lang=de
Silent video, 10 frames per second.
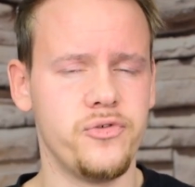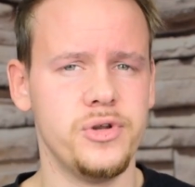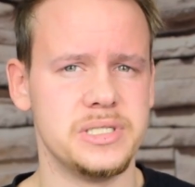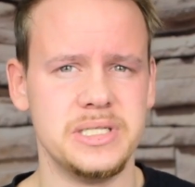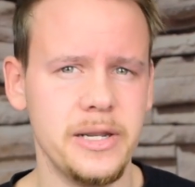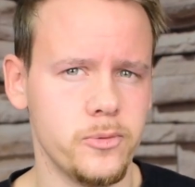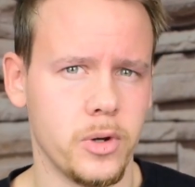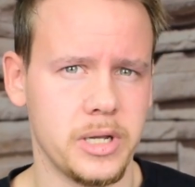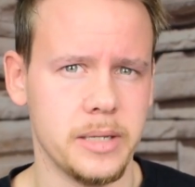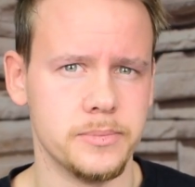für das
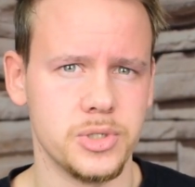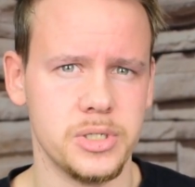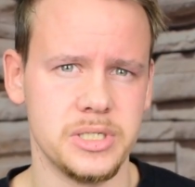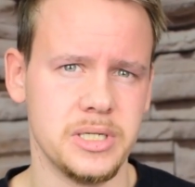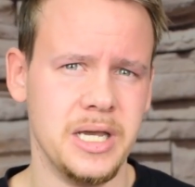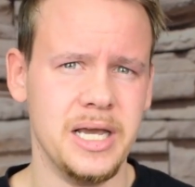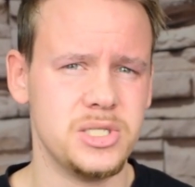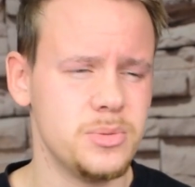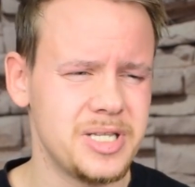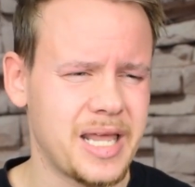Network geben sollte.
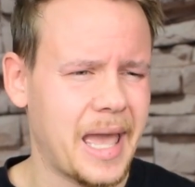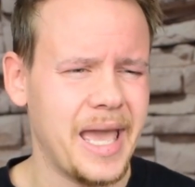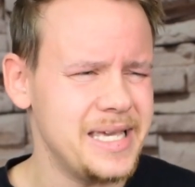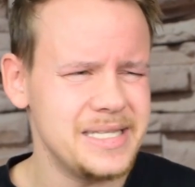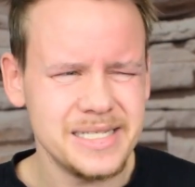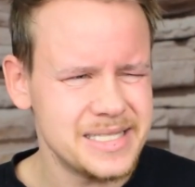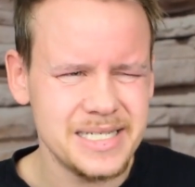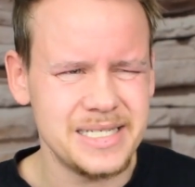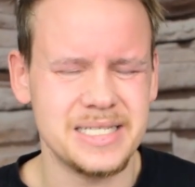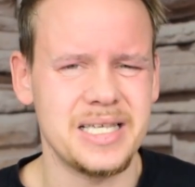Somit rechnet
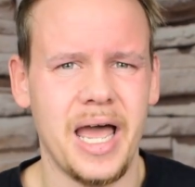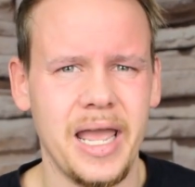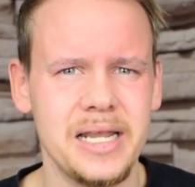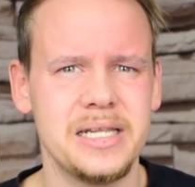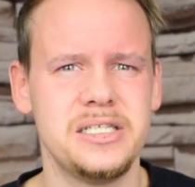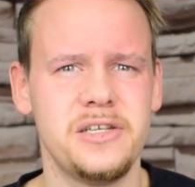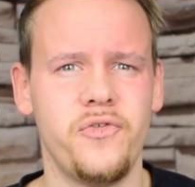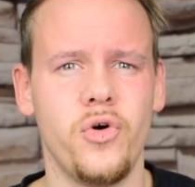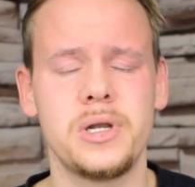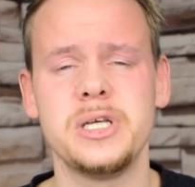sich das eigentlich nicht
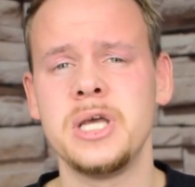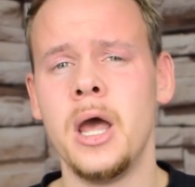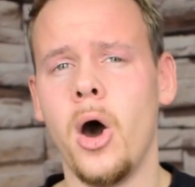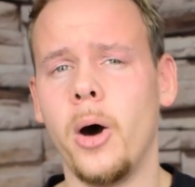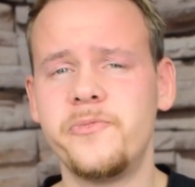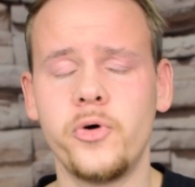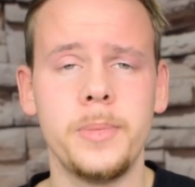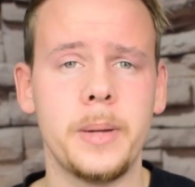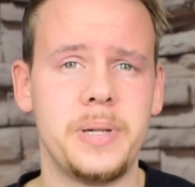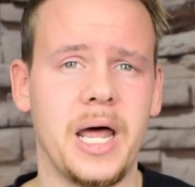wirklich, obwohl
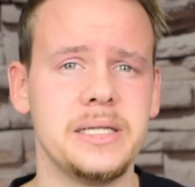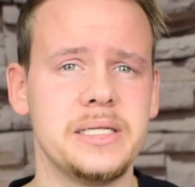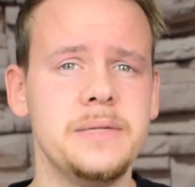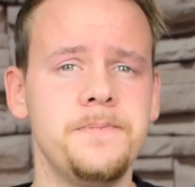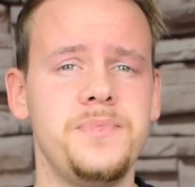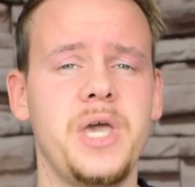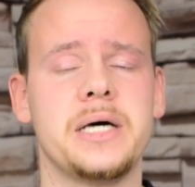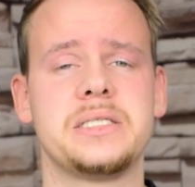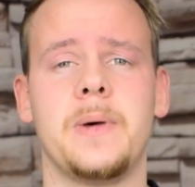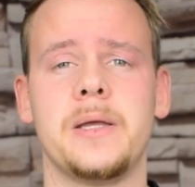man plant, im
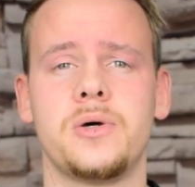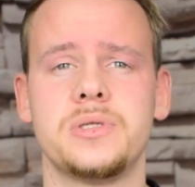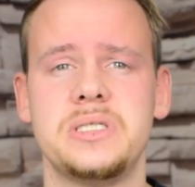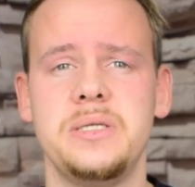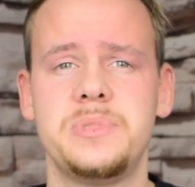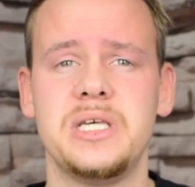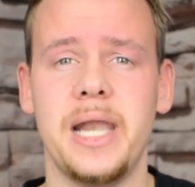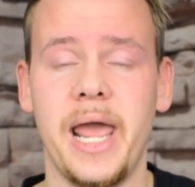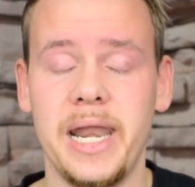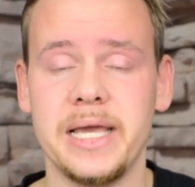Jahr 2017
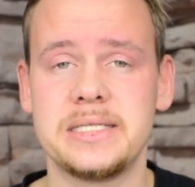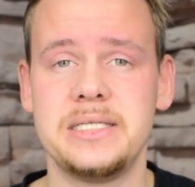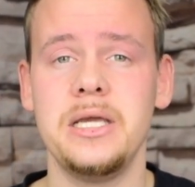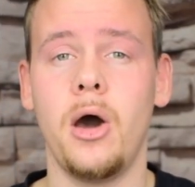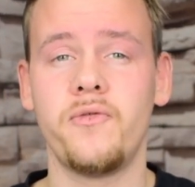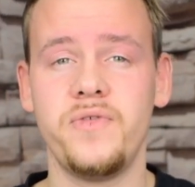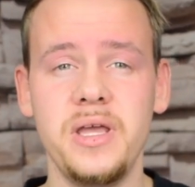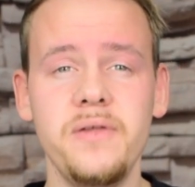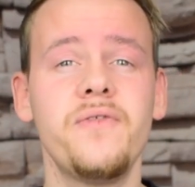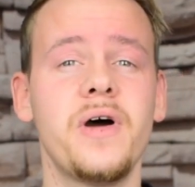NXT auf
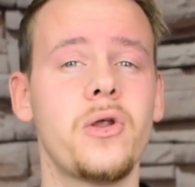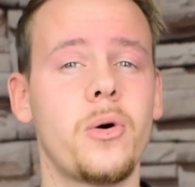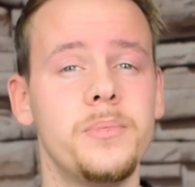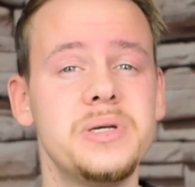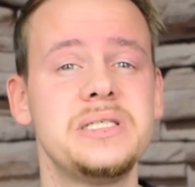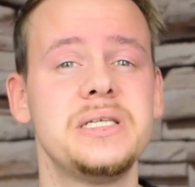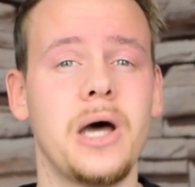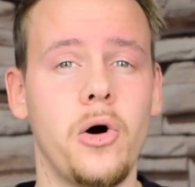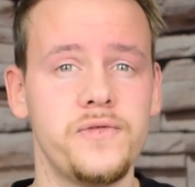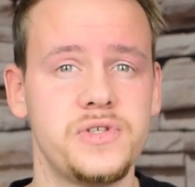jeden Fall noch ein bisschen
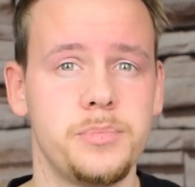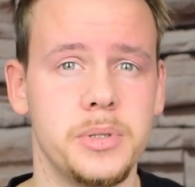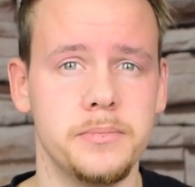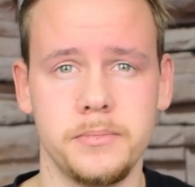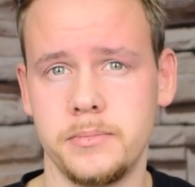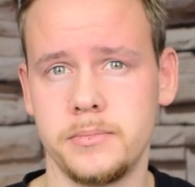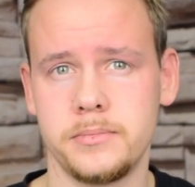aufzupimpen.